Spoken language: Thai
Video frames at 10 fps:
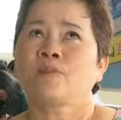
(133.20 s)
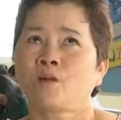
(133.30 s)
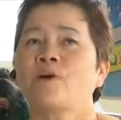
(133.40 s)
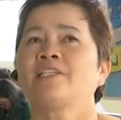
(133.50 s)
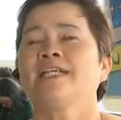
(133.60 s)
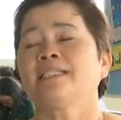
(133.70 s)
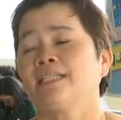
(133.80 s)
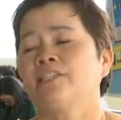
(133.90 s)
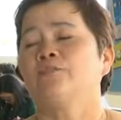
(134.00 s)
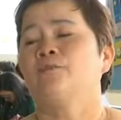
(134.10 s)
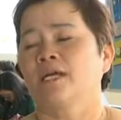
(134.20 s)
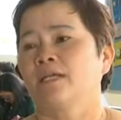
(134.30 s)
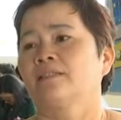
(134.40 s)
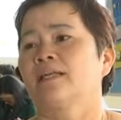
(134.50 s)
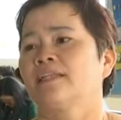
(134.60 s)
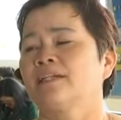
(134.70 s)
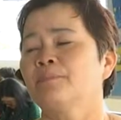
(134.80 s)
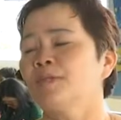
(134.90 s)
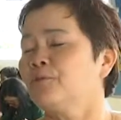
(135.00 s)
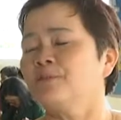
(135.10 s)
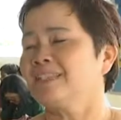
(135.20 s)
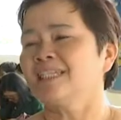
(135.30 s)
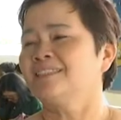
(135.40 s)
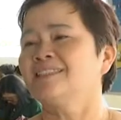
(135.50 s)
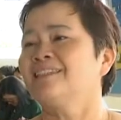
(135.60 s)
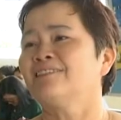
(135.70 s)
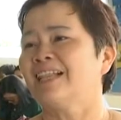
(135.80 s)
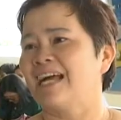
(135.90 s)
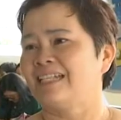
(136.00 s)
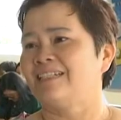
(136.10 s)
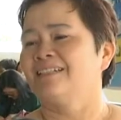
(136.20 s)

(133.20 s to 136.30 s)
ก็พอได้ยินอยู่ค่ะแต่ยังไม่รู้ว่าจะขึ้นเท่าไหร่